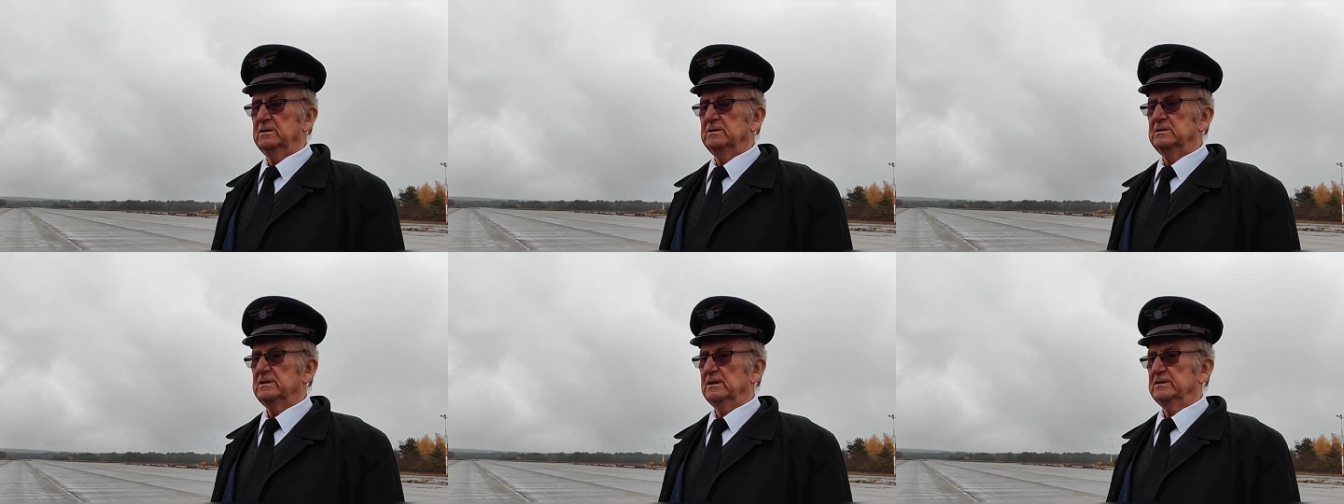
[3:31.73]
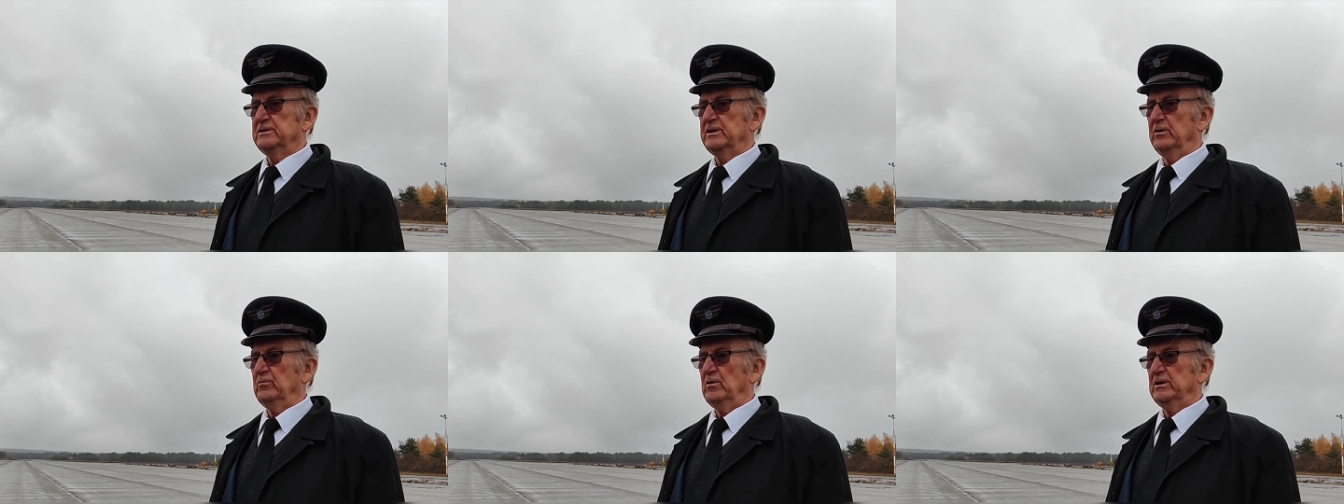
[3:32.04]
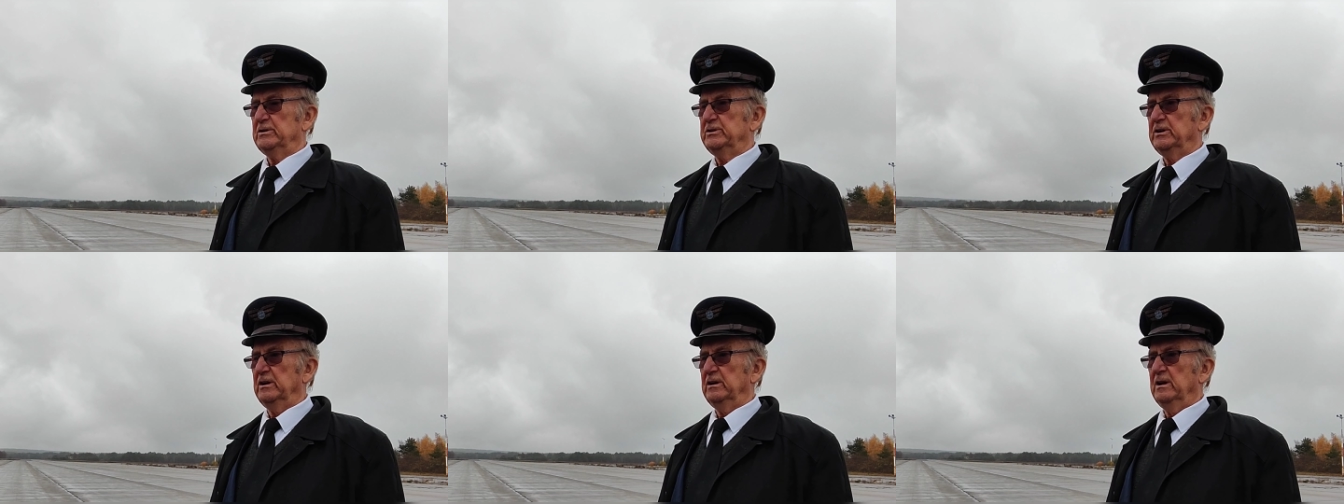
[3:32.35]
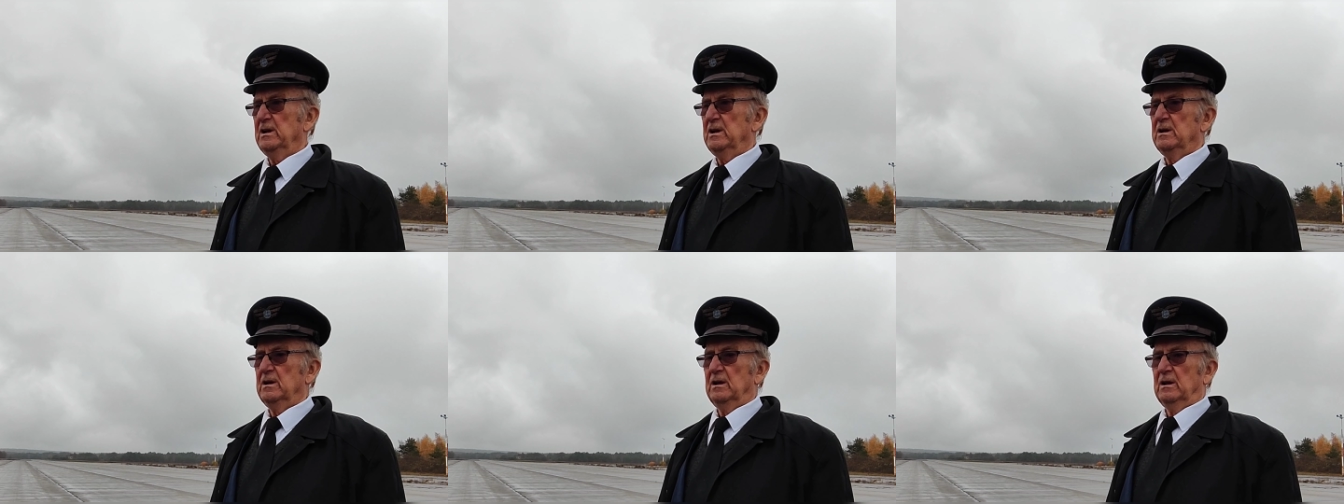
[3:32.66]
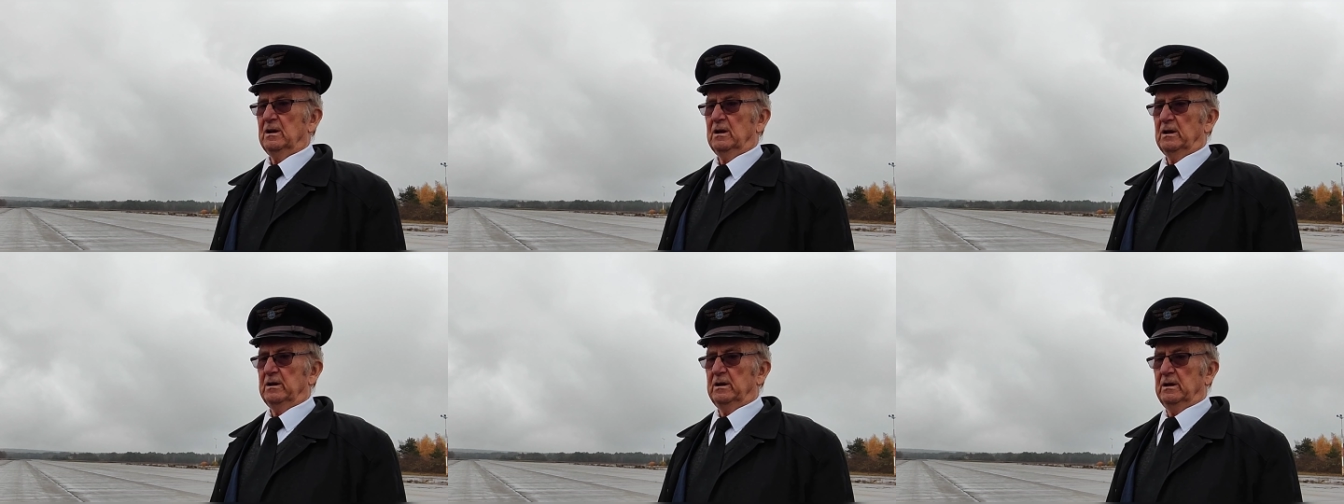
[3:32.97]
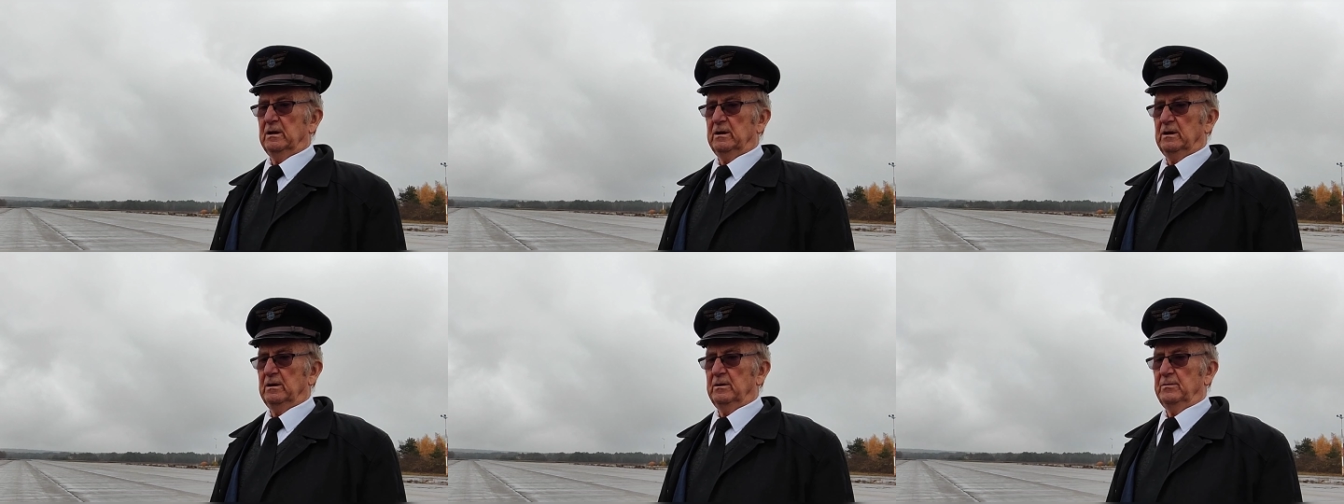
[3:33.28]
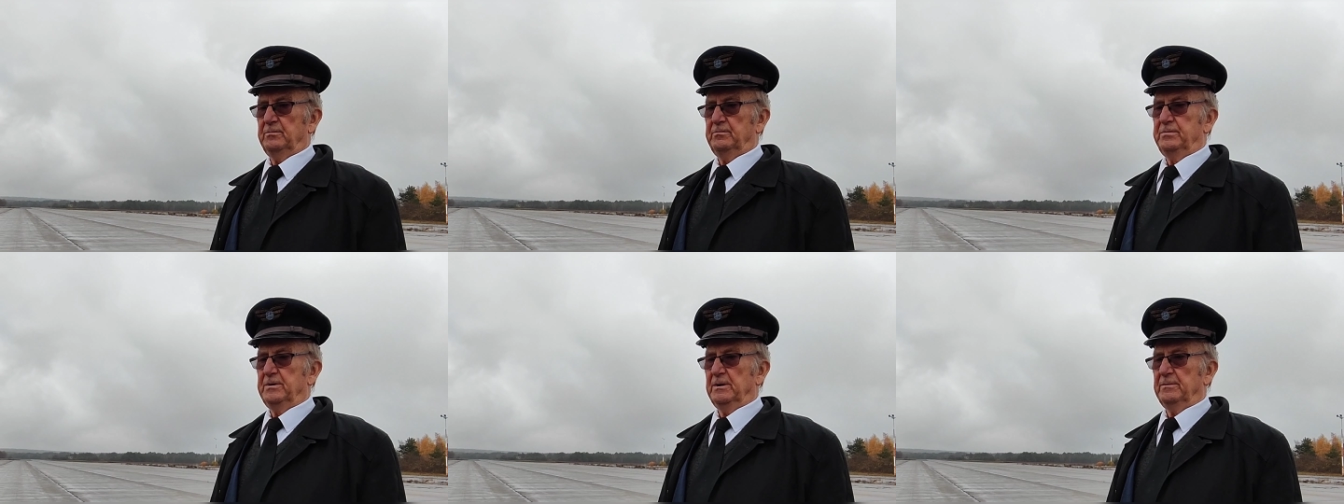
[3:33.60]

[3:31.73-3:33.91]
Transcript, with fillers: zaczęła się Y,